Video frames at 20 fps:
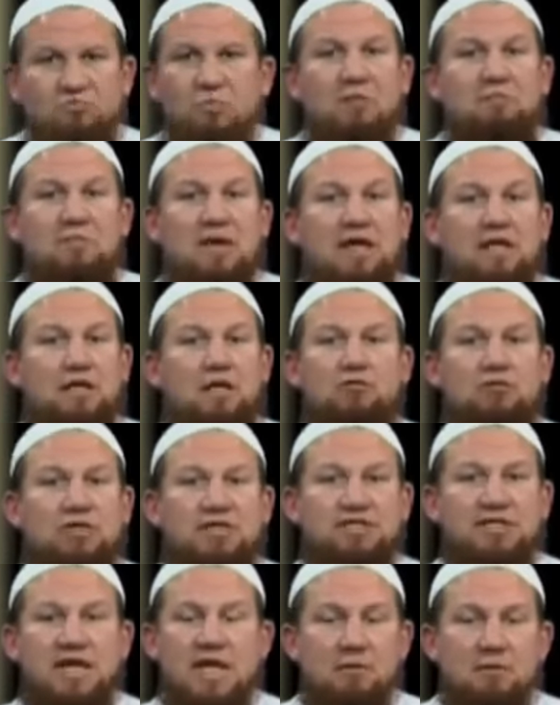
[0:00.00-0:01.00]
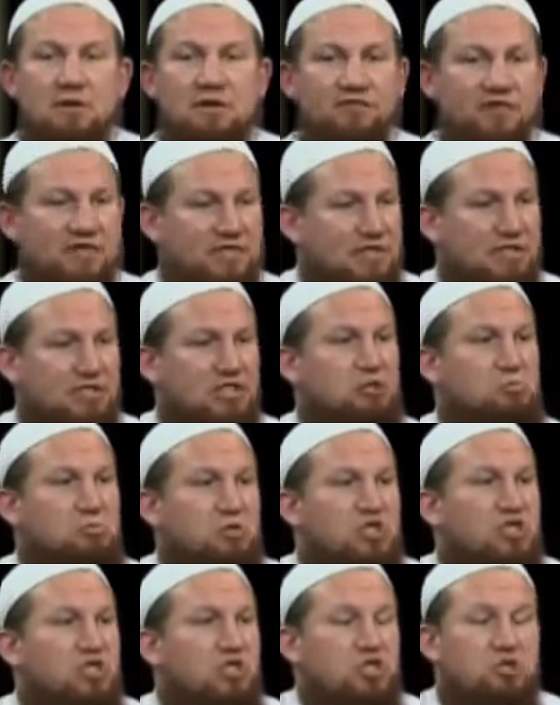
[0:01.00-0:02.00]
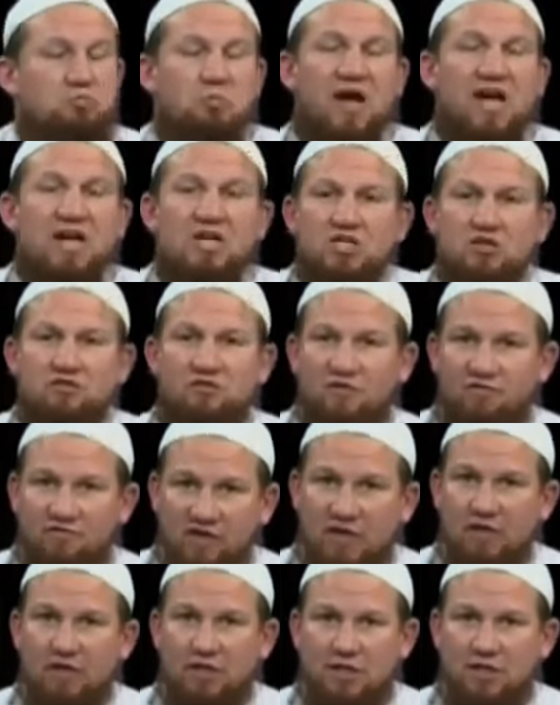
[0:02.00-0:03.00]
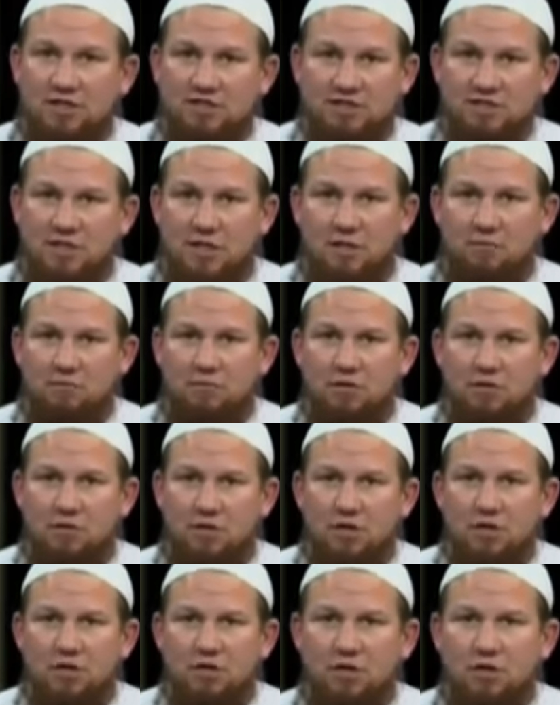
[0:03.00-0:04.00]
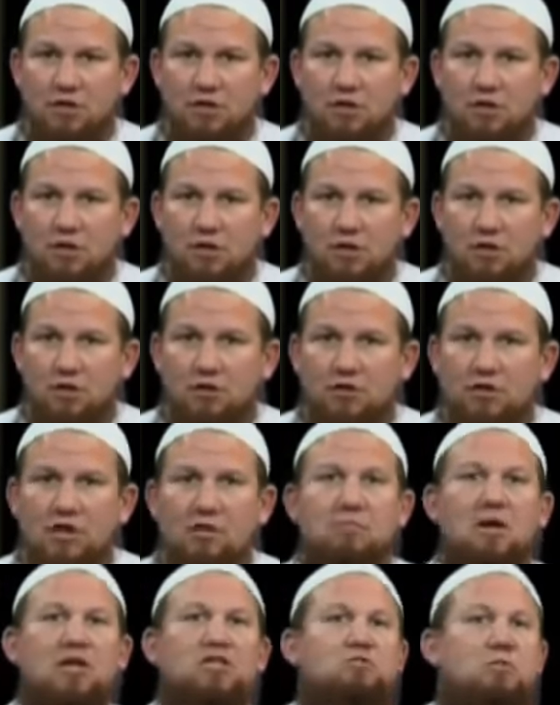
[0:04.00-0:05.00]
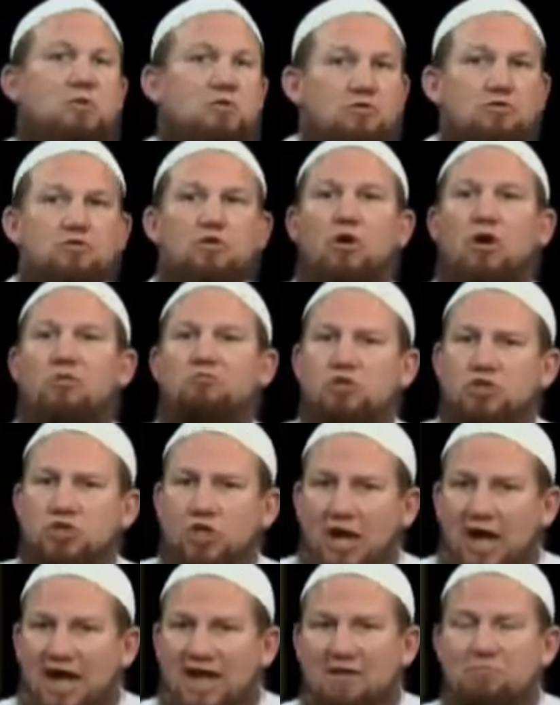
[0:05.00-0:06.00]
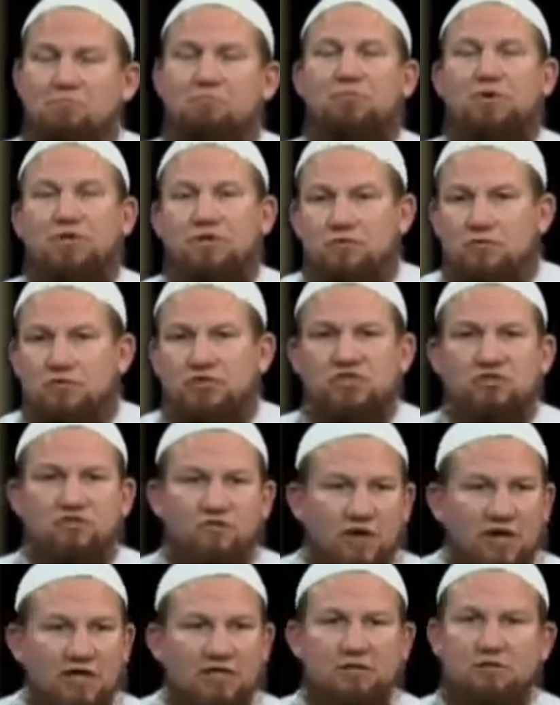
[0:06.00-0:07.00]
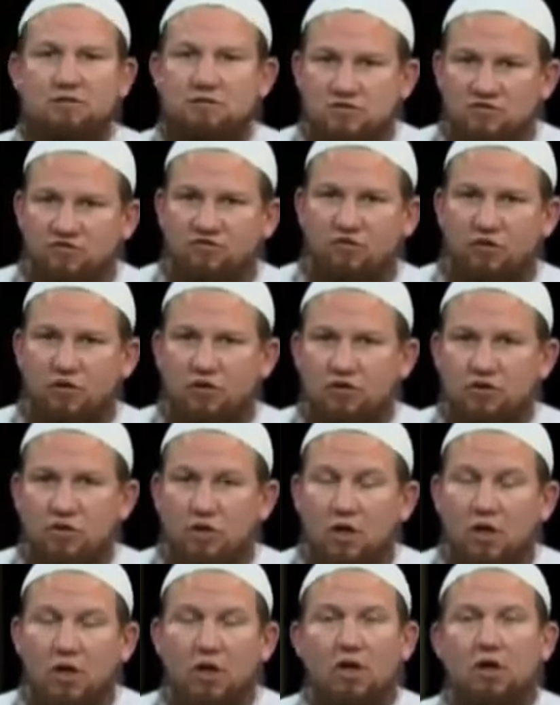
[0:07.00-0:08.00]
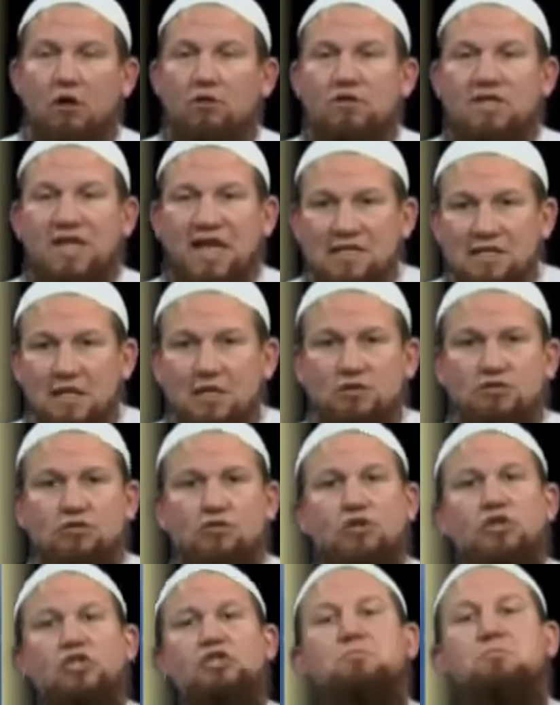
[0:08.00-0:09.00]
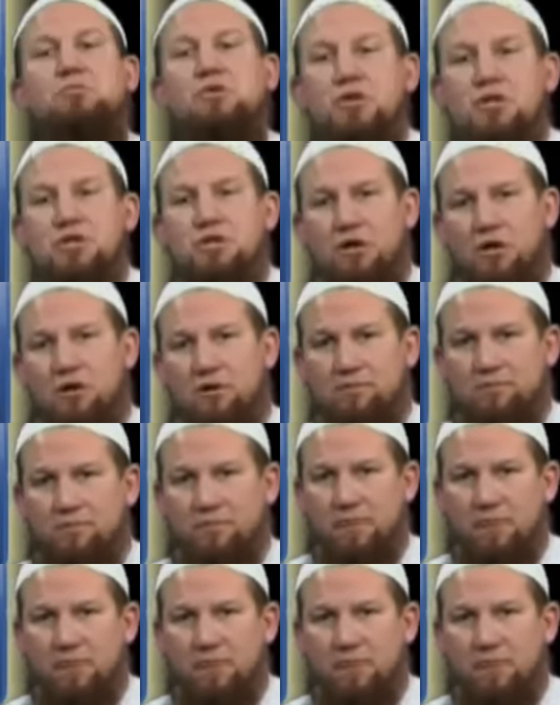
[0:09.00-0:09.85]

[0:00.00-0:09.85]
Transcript: ist bei mir genau dasselbe gewesen, dass ich mich in Gespräche verwickeln lassen habe. Ja? Und dann manchmal nur noch am Schreiben bin und so weiter und so fort. Und dann natürlich Bilder.